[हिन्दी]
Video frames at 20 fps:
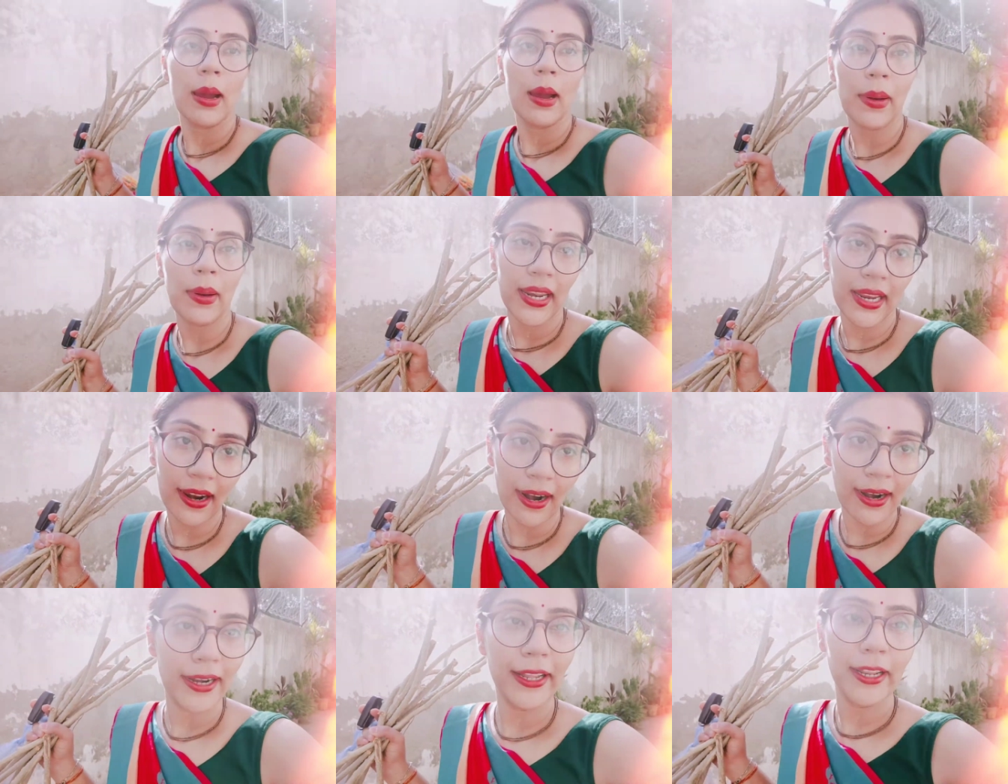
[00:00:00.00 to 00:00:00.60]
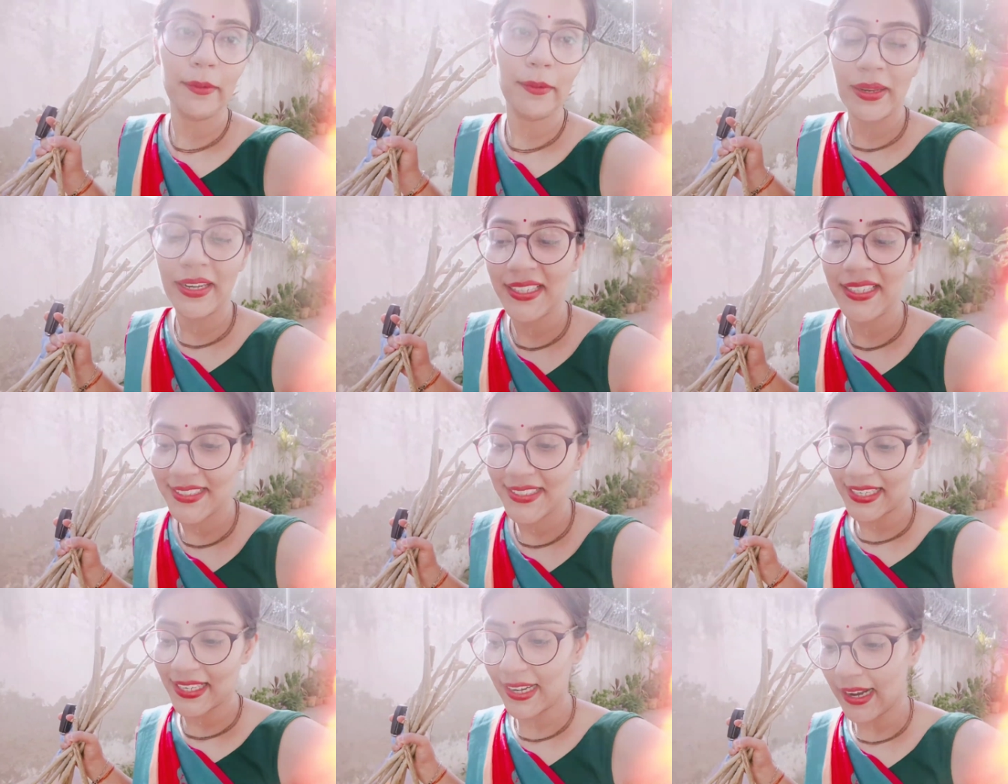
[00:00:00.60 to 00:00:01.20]
हमारे गार्डन में
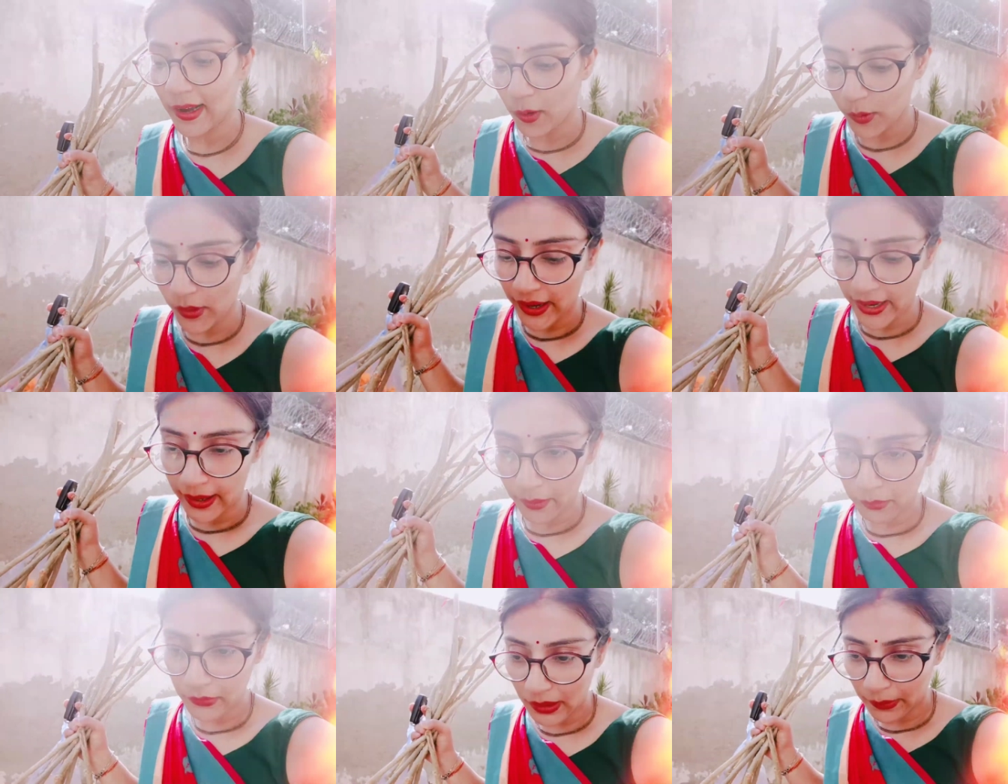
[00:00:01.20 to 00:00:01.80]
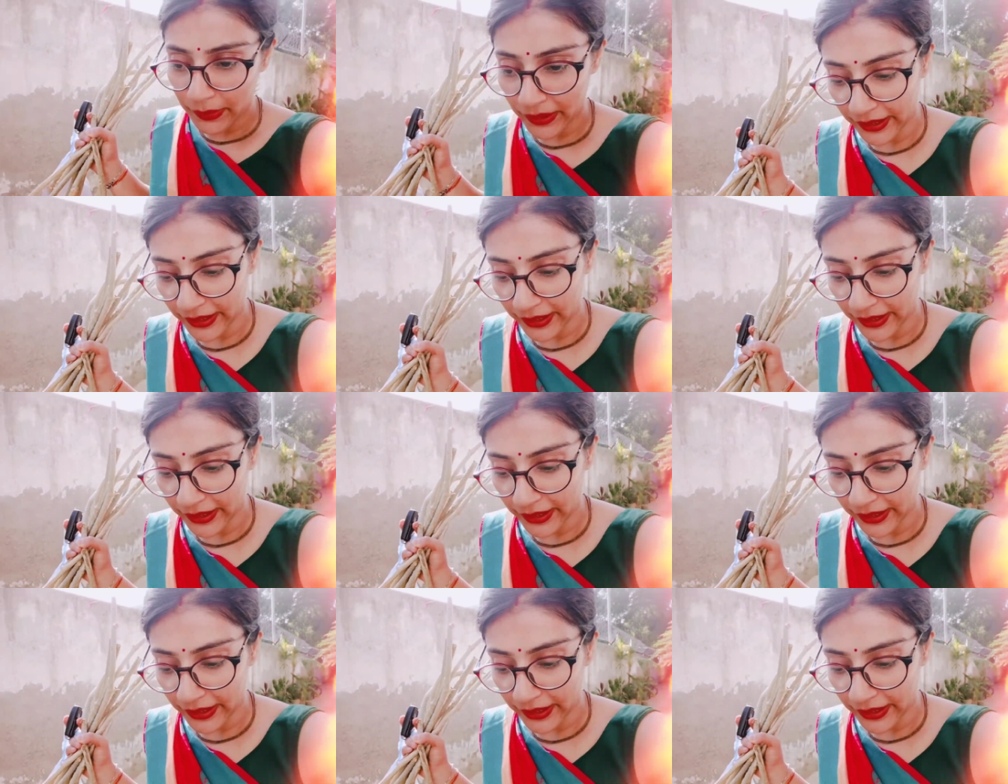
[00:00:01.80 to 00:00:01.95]
नीचे लगा हुआ है आम का